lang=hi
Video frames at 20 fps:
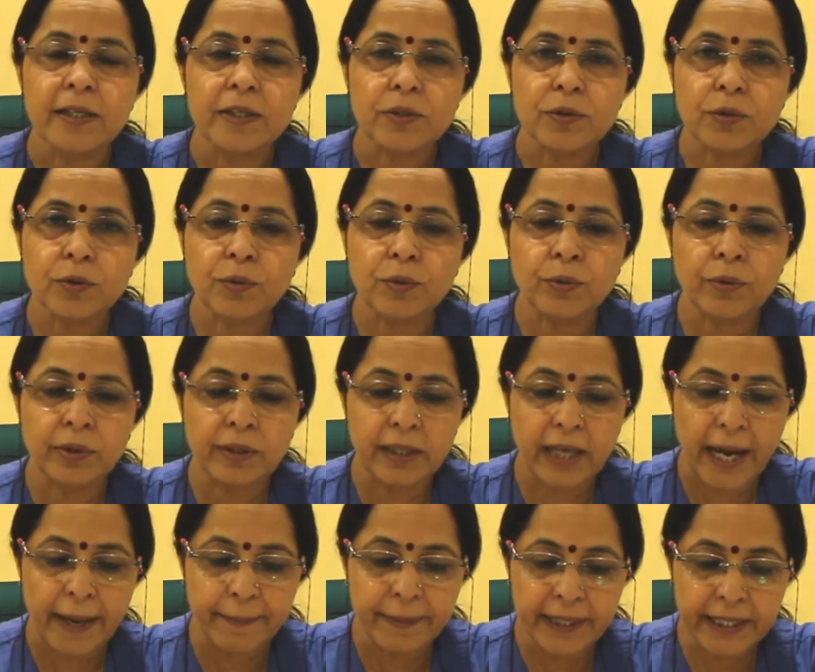So
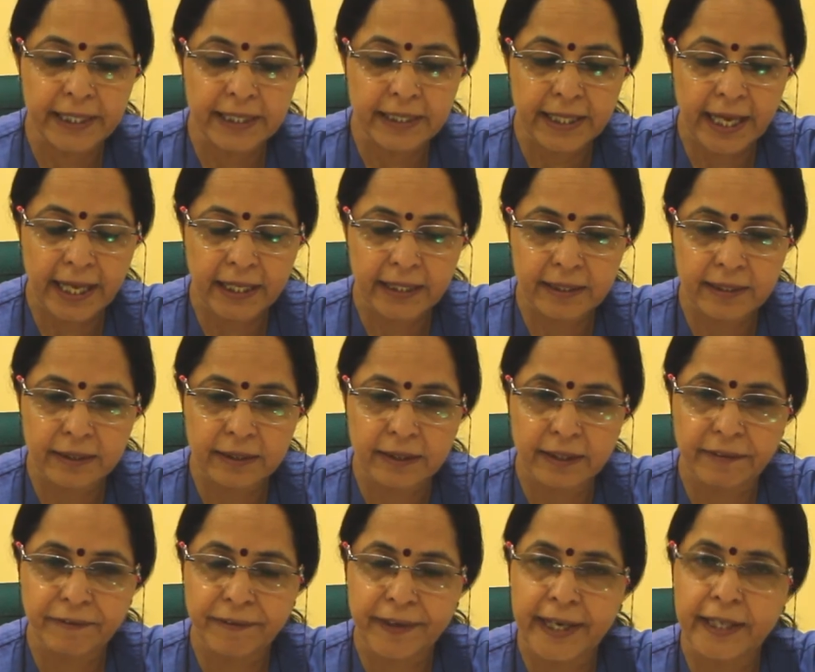diabetes has
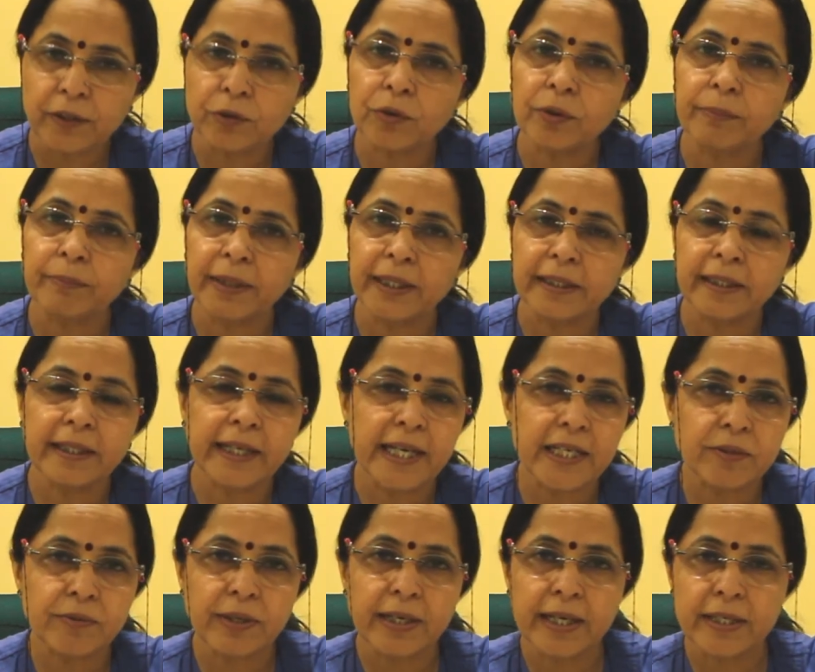effect on mother
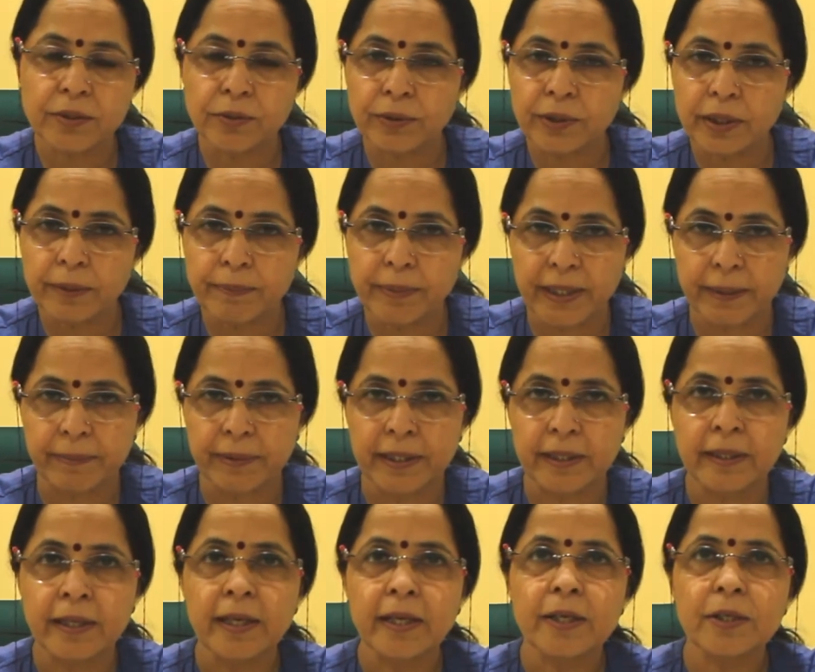as well as on the baby.
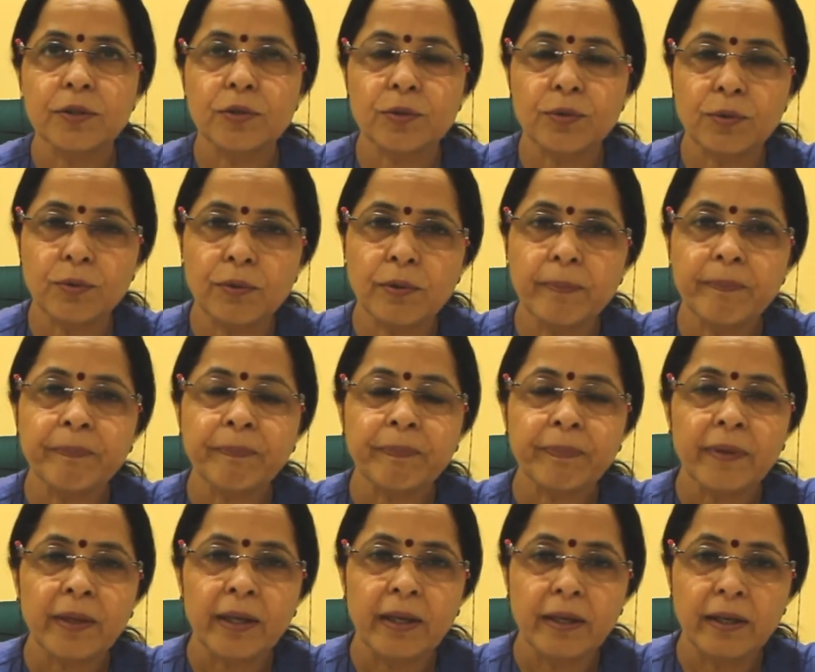So
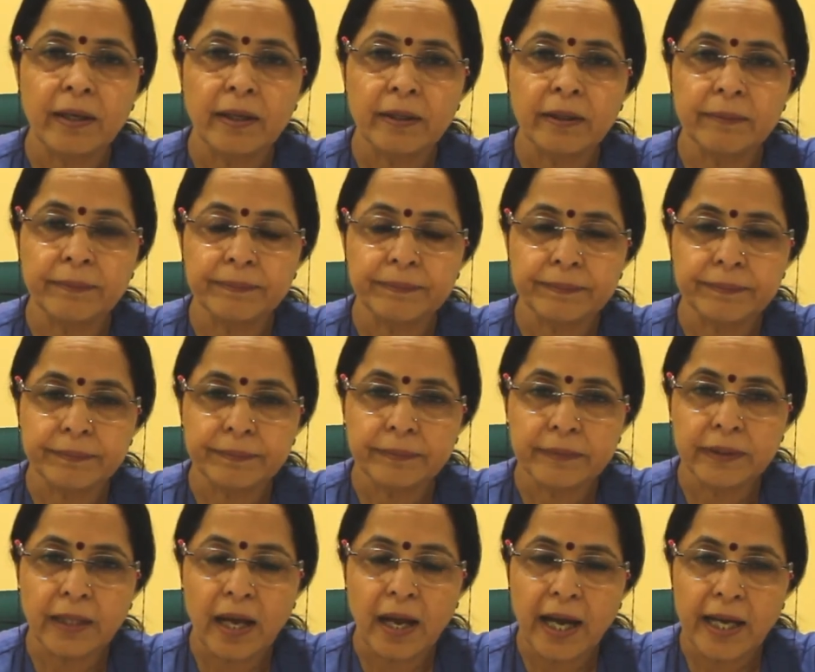
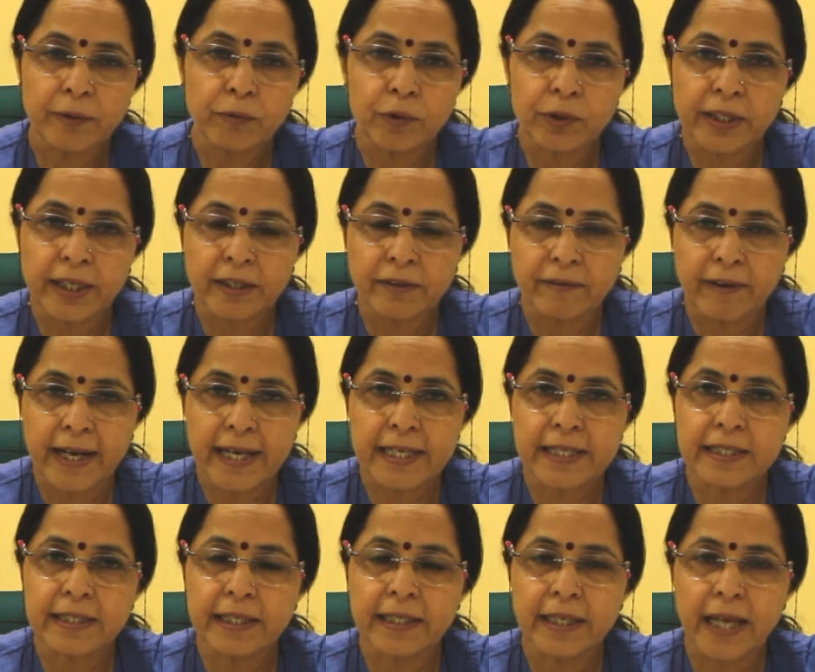आई वुड
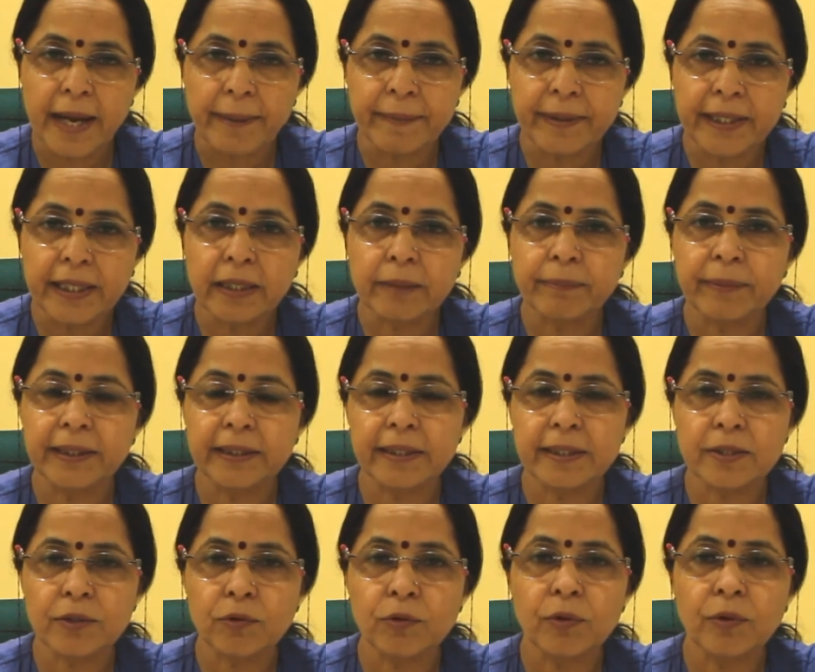एडवाइज़ कि डायबिटिक
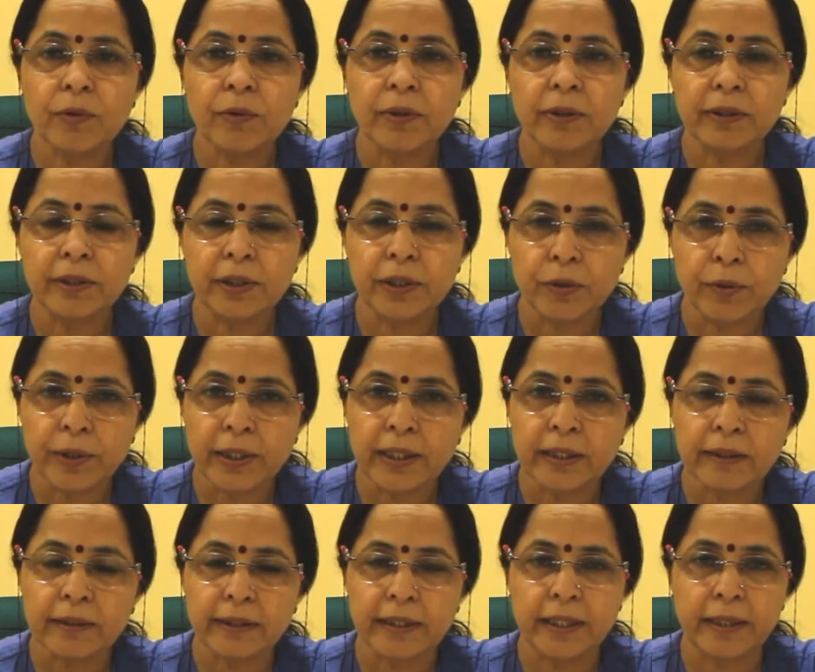मदर्स को
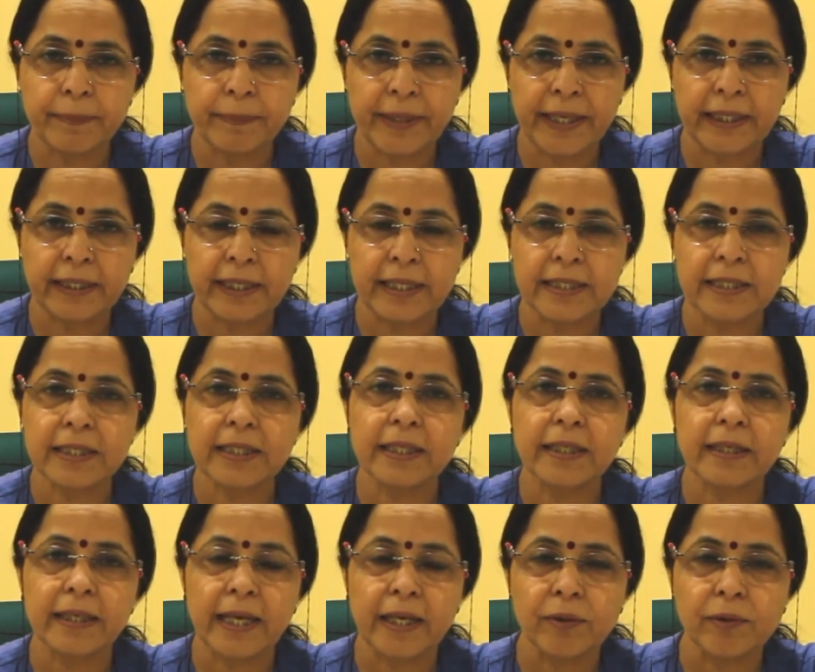ड्यूरिंग देयर प्रेगनेंसी
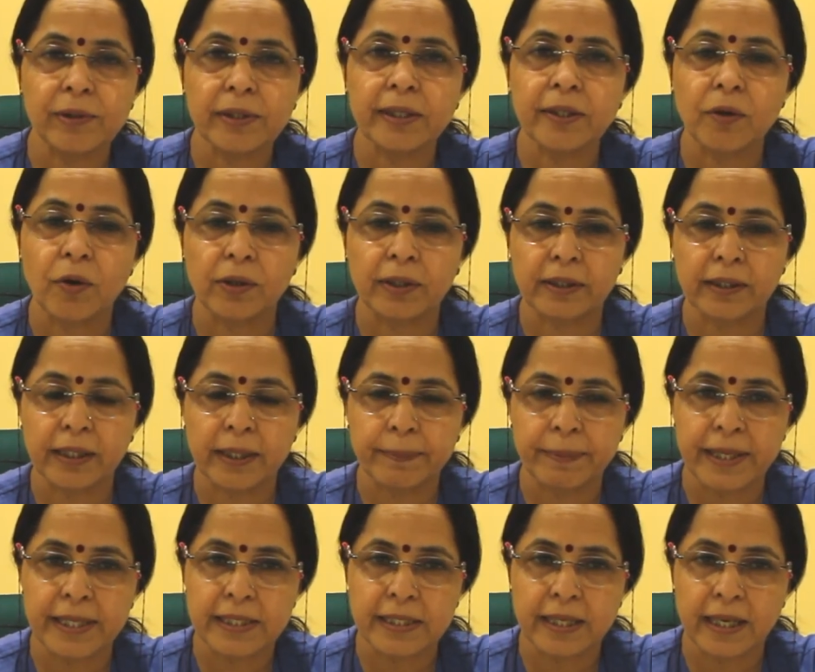रेगुलर डॉक्टर के
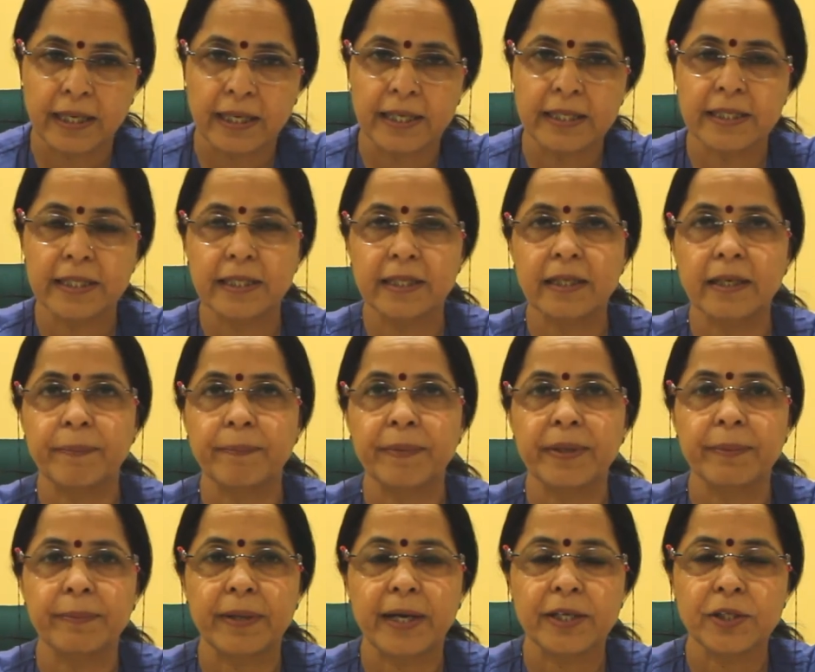पास जाना चाहिए
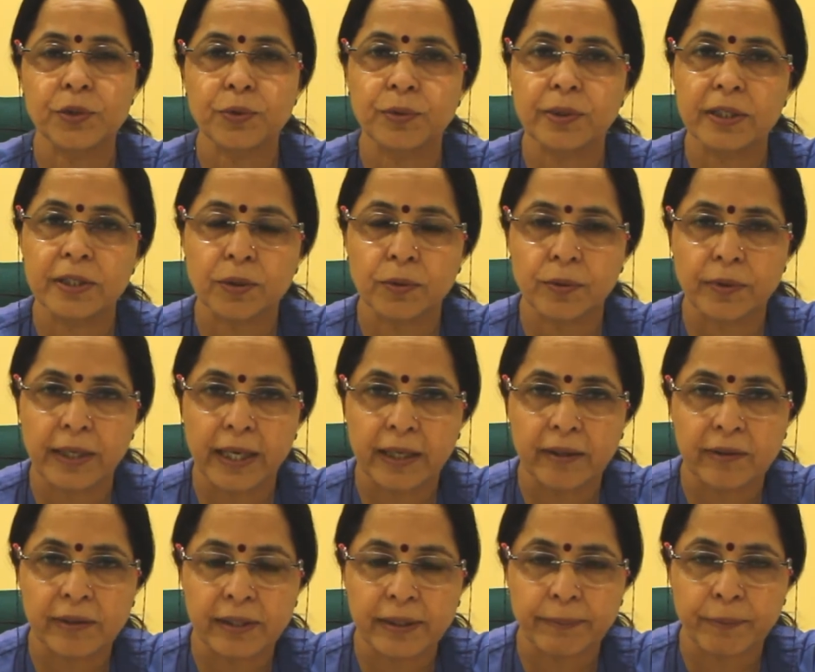अपने ब्लड शुगर्स को
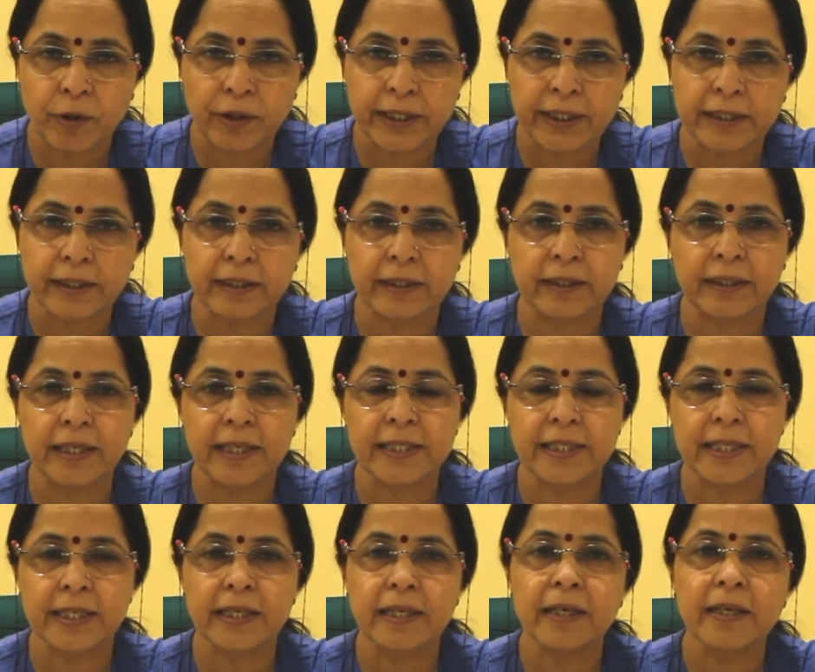रेगुलर मॉनिटर करना
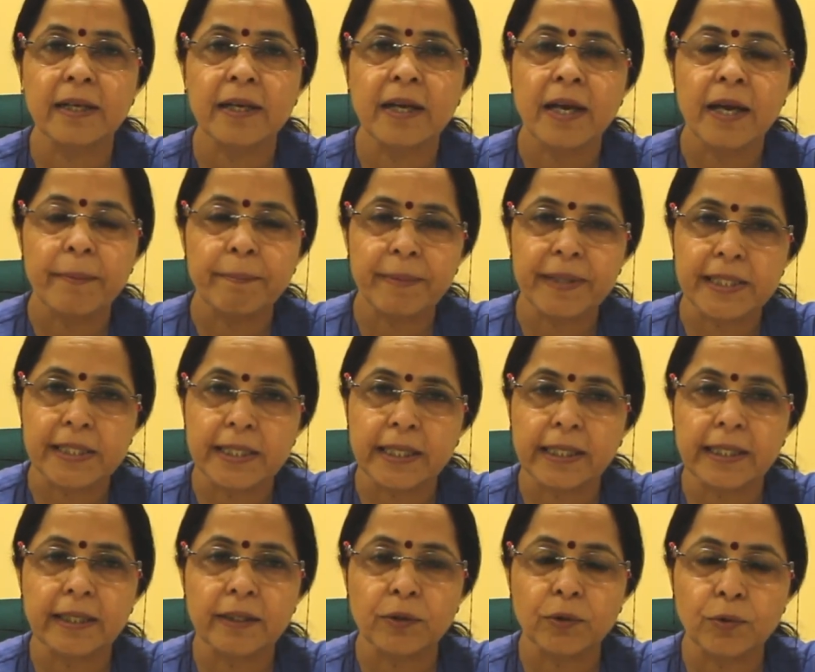चाहिए बच्चे
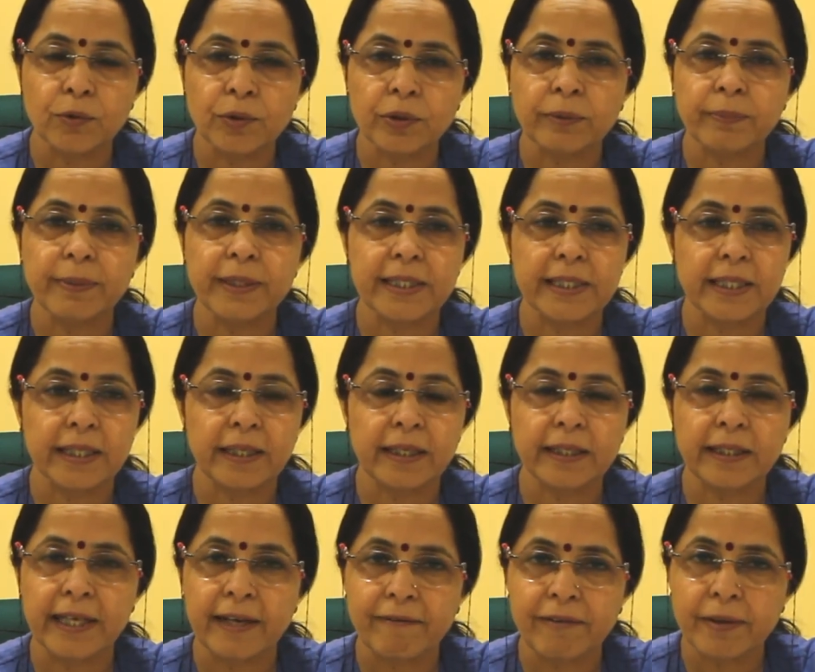की ग्रोथ बच्चे
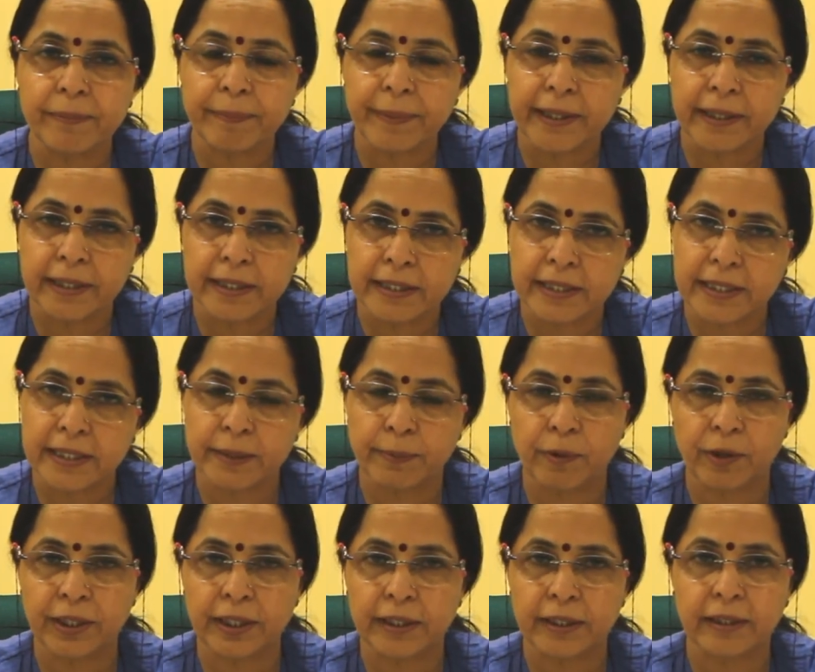की डेवलपमेंट अच्छे से
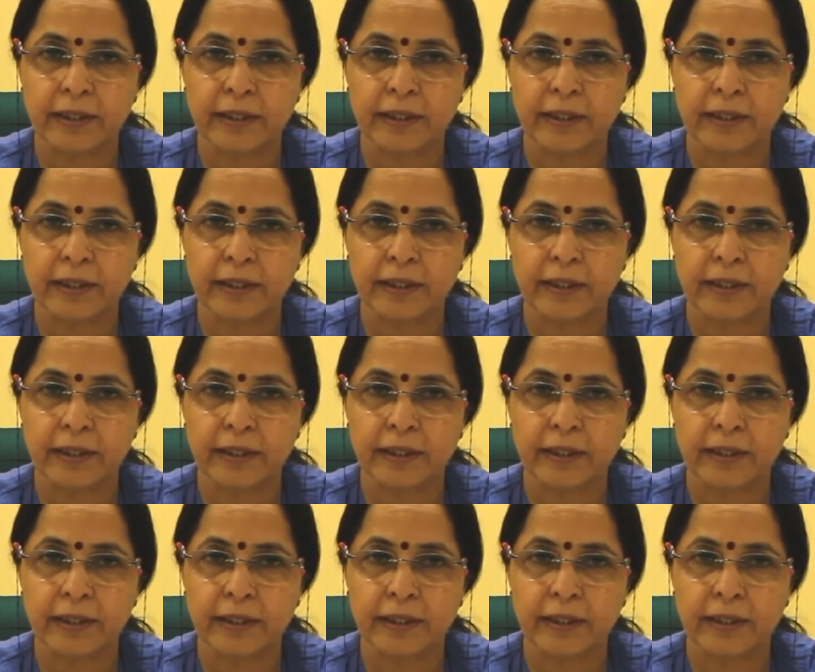मॉनिटर